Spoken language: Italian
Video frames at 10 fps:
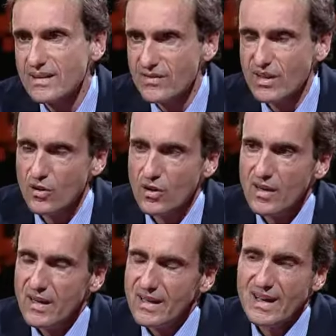
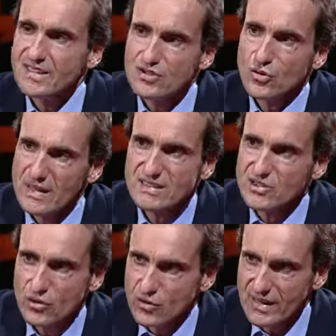davvero la
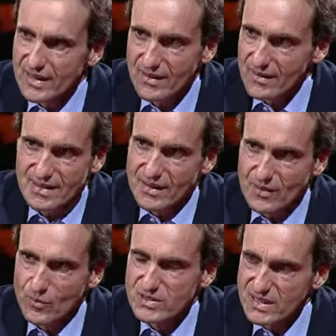ristorazione, la, la eh.
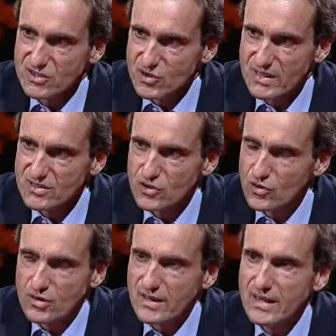famosa
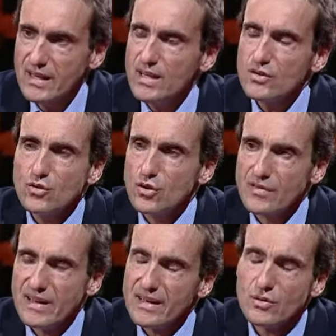ristorazione. Sì
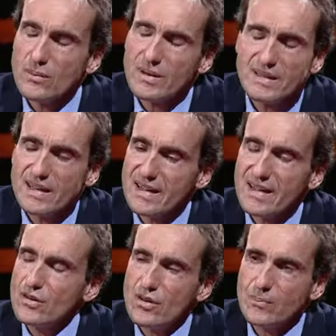dove in una maniera
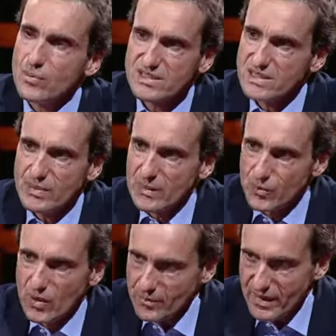che non è possibile
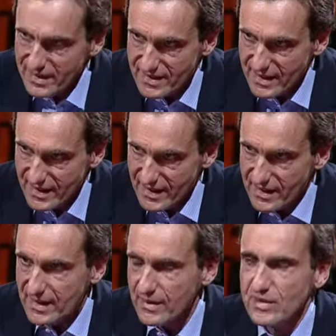più ammettere,
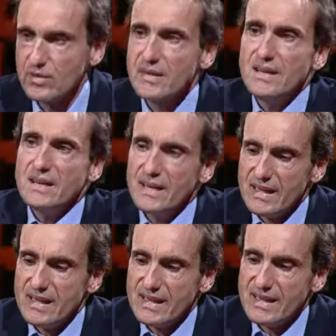
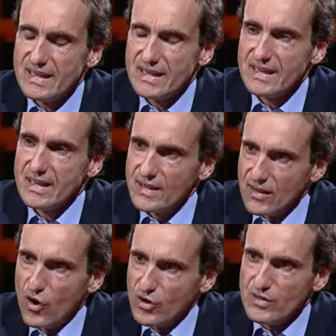eh,
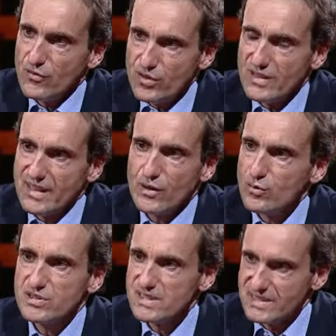ogni volta che
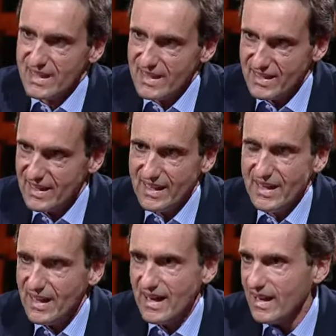uno si siede
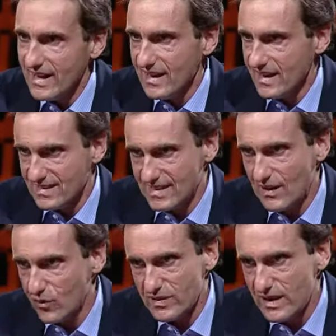al
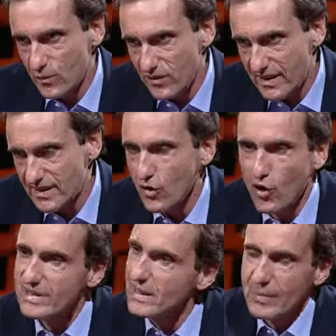tavolo della buvette,
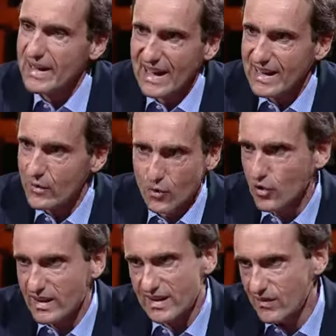oltre a pagare quello
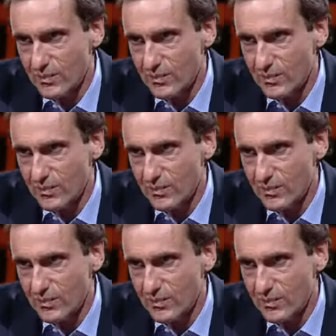che devi